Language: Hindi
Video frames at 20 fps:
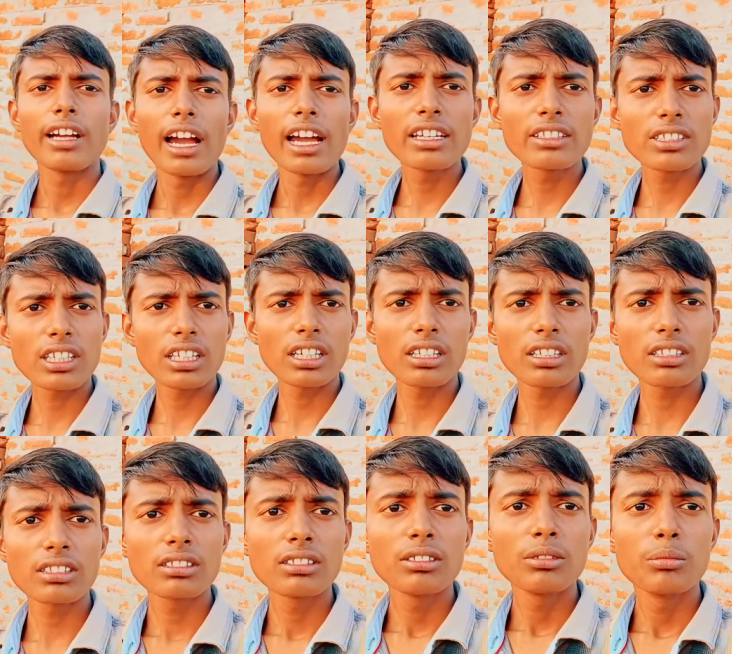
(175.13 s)
गाइज
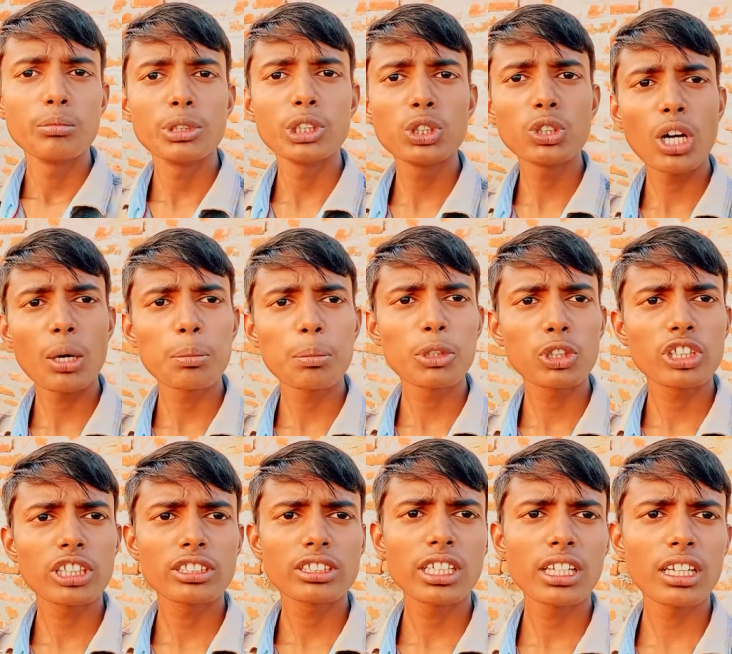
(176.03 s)
अगर वीडियो आप
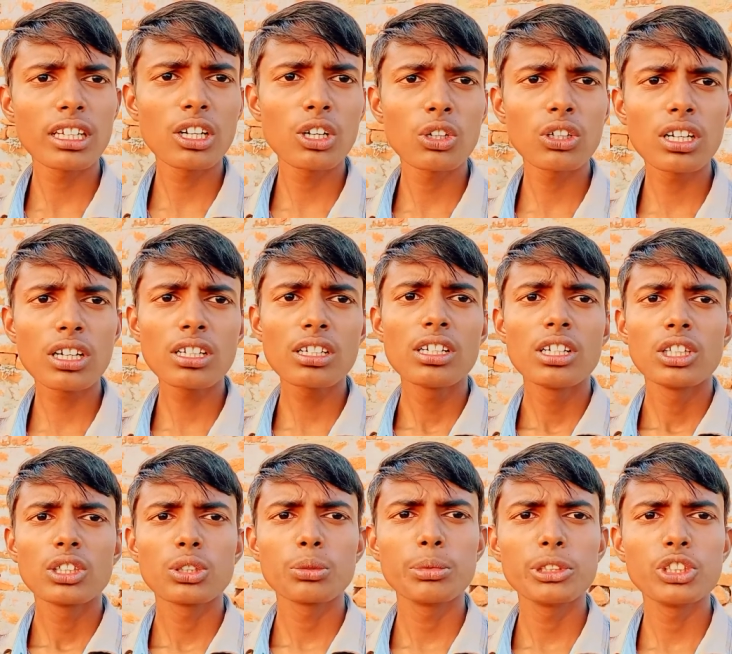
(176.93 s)
लोग को अच्छा लगा होगा
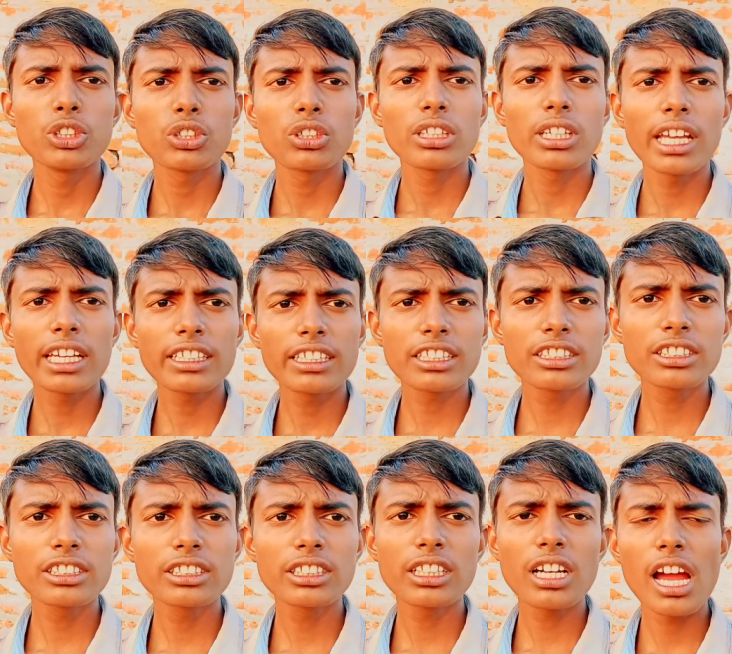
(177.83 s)
तो वीडियो को लाइक
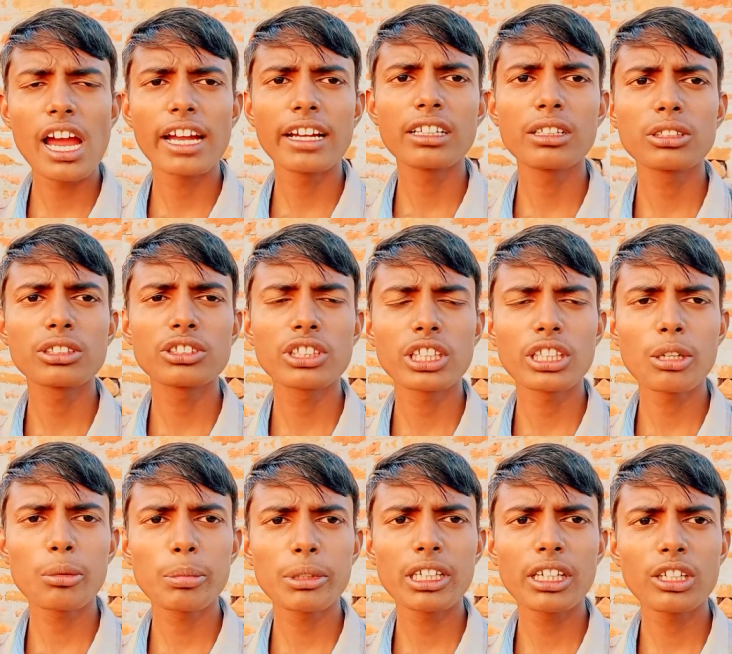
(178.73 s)
कर दीजिएगा एंड
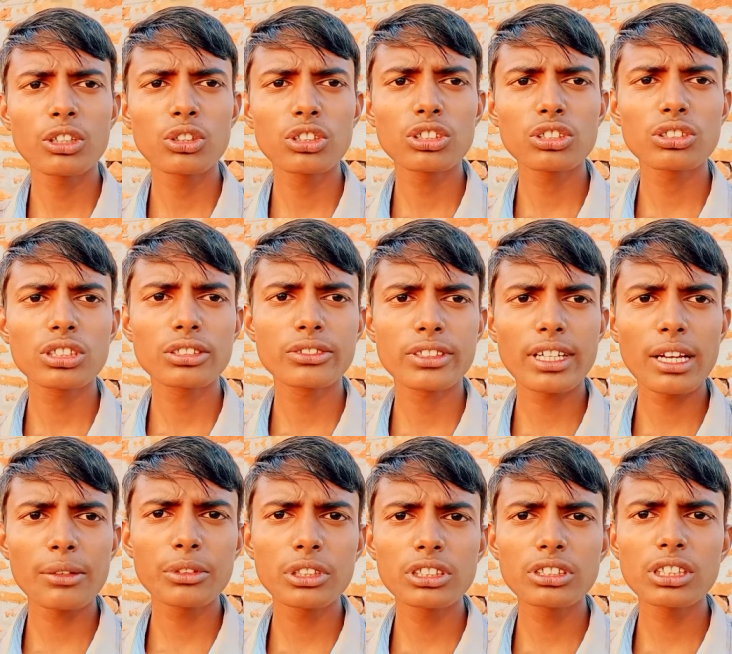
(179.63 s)
चैनल पर नए होंगे तो
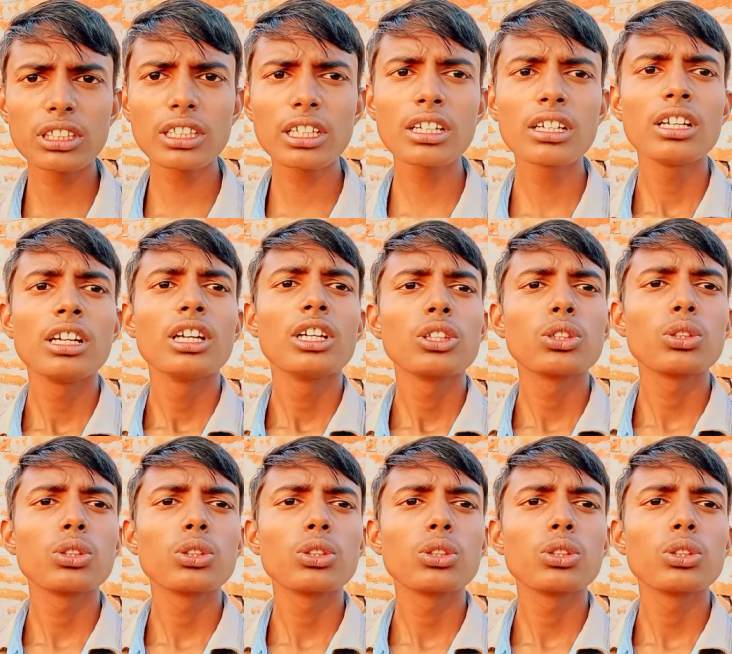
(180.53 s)
सब्सक्राइब कर दीजिएगा